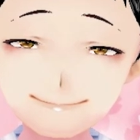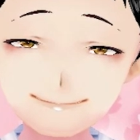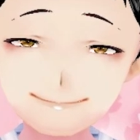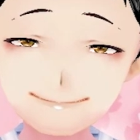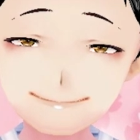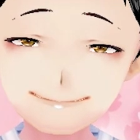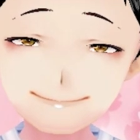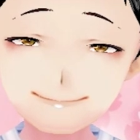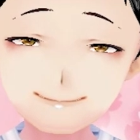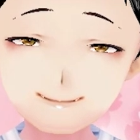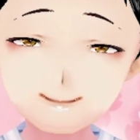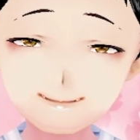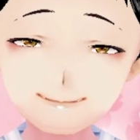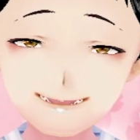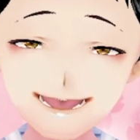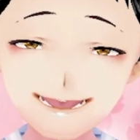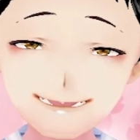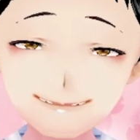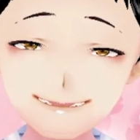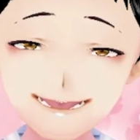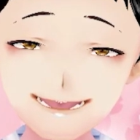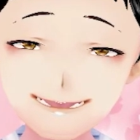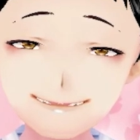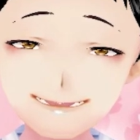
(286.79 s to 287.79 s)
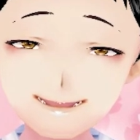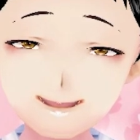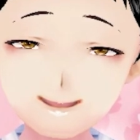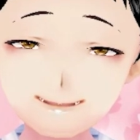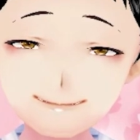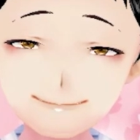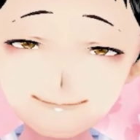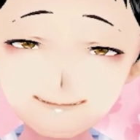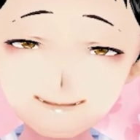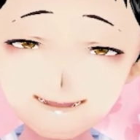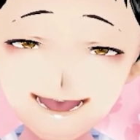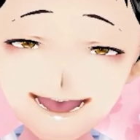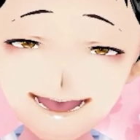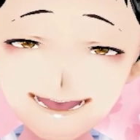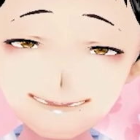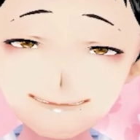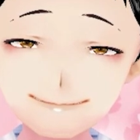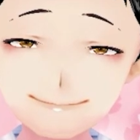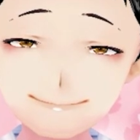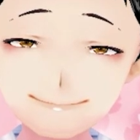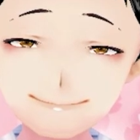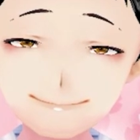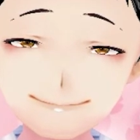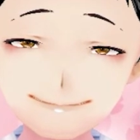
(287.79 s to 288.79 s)
そしてムーさんの赤星
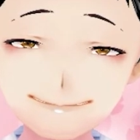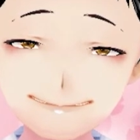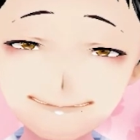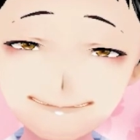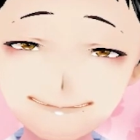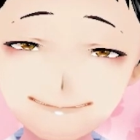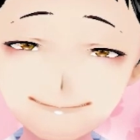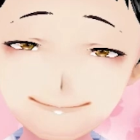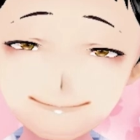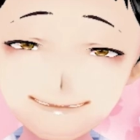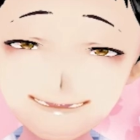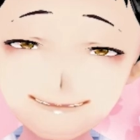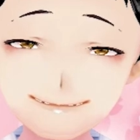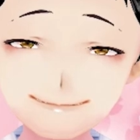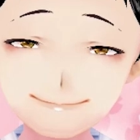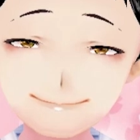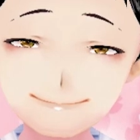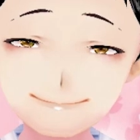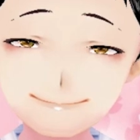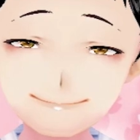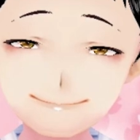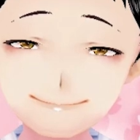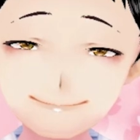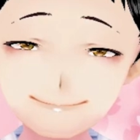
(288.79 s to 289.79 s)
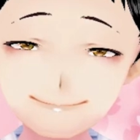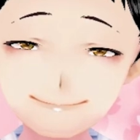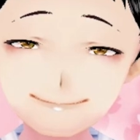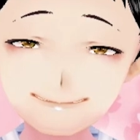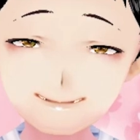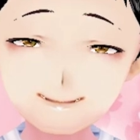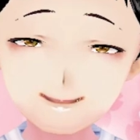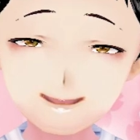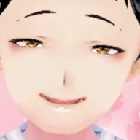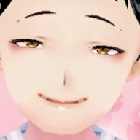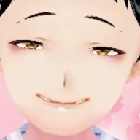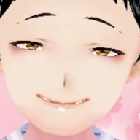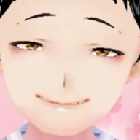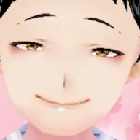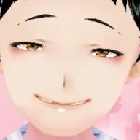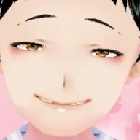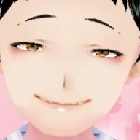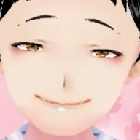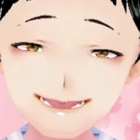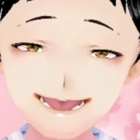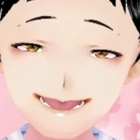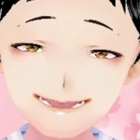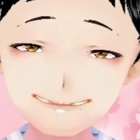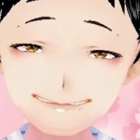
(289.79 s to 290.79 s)
は、ディープサンク、4枠4
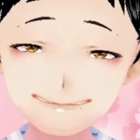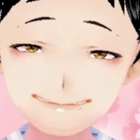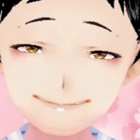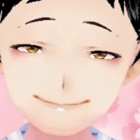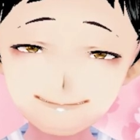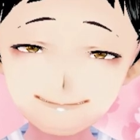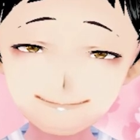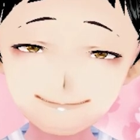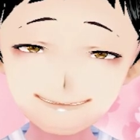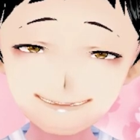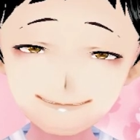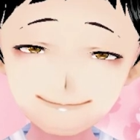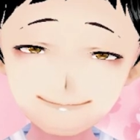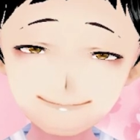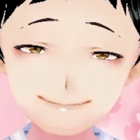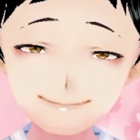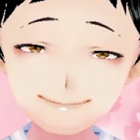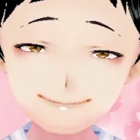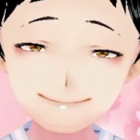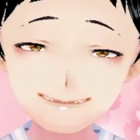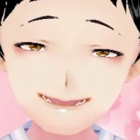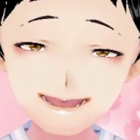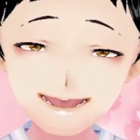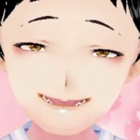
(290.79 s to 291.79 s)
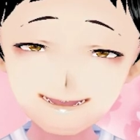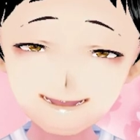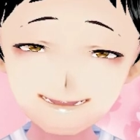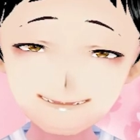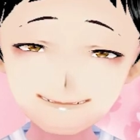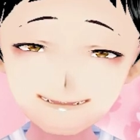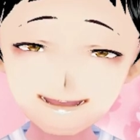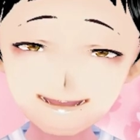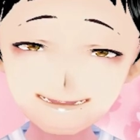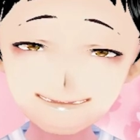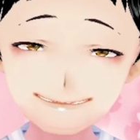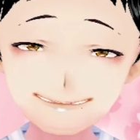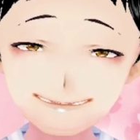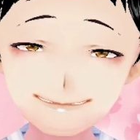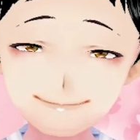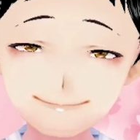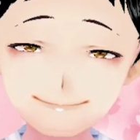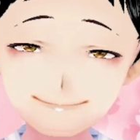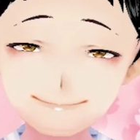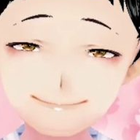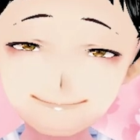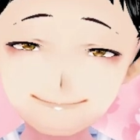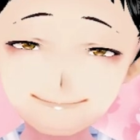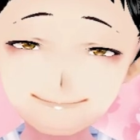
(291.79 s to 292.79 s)
番、マジックキャッスルとのことで
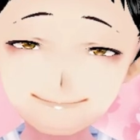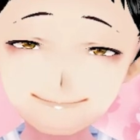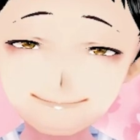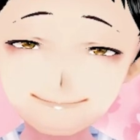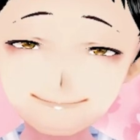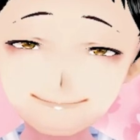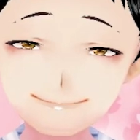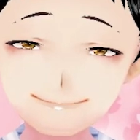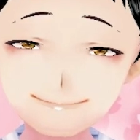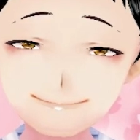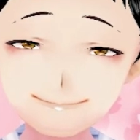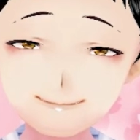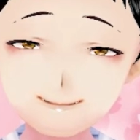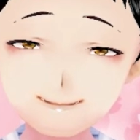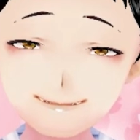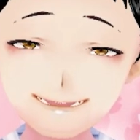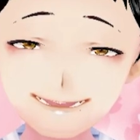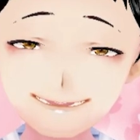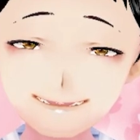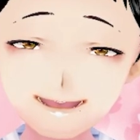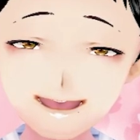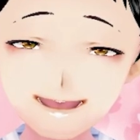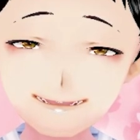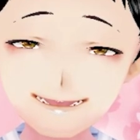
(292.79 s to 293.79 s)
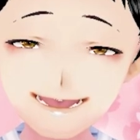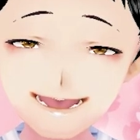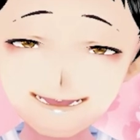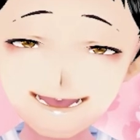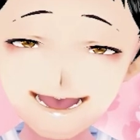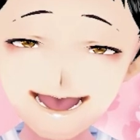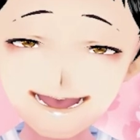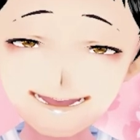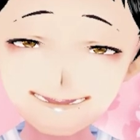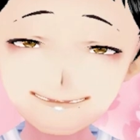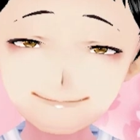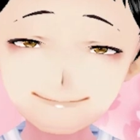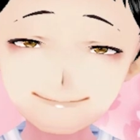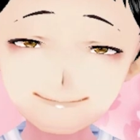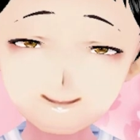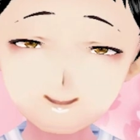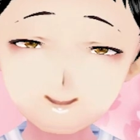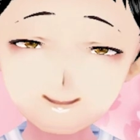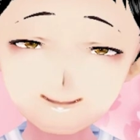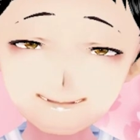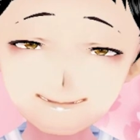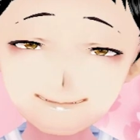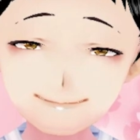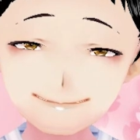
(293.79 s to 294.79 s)
す。他の馬は、
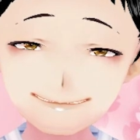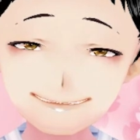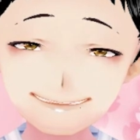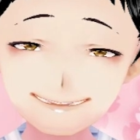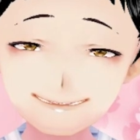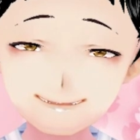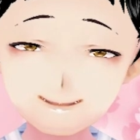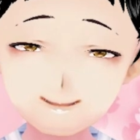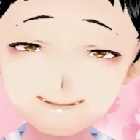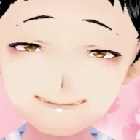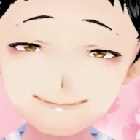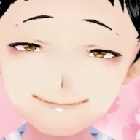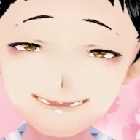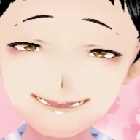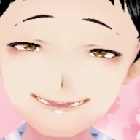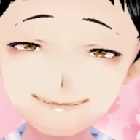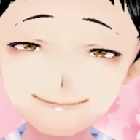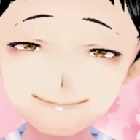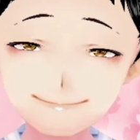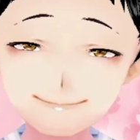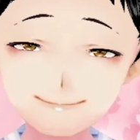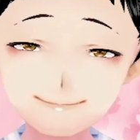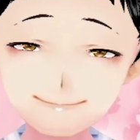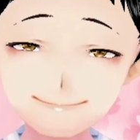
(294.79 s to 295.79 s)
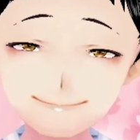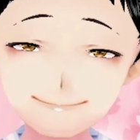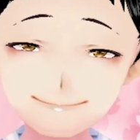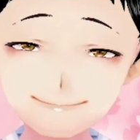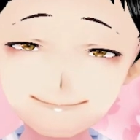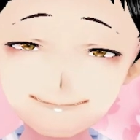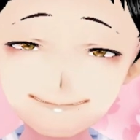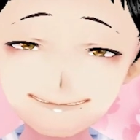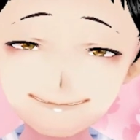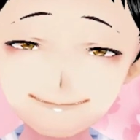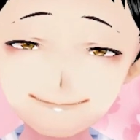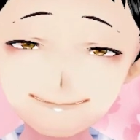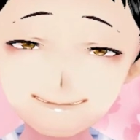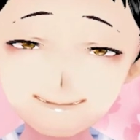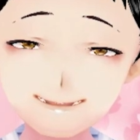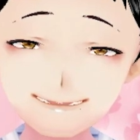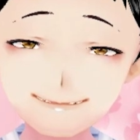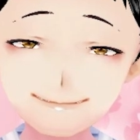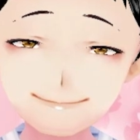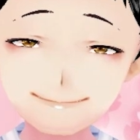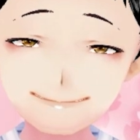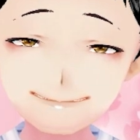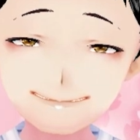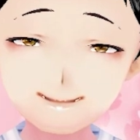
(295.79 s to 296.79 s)
オルフェーブルサンク、202
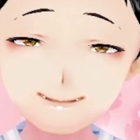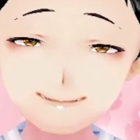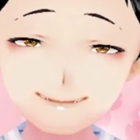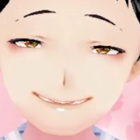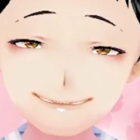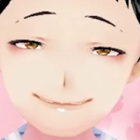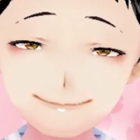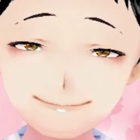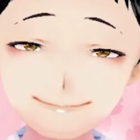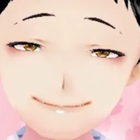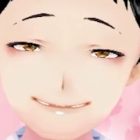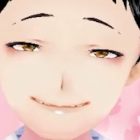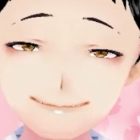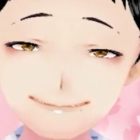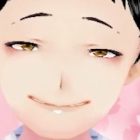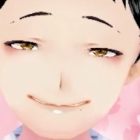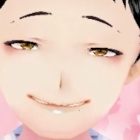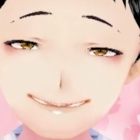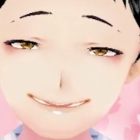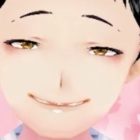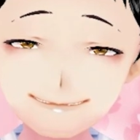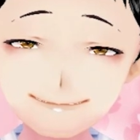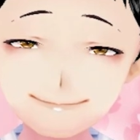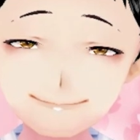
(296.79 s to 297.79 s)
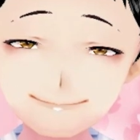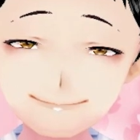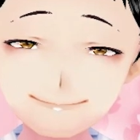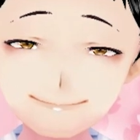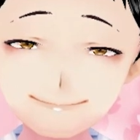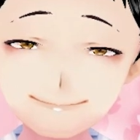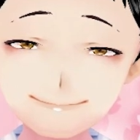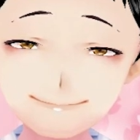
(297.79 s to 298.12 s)
番、ギルデッドミラー、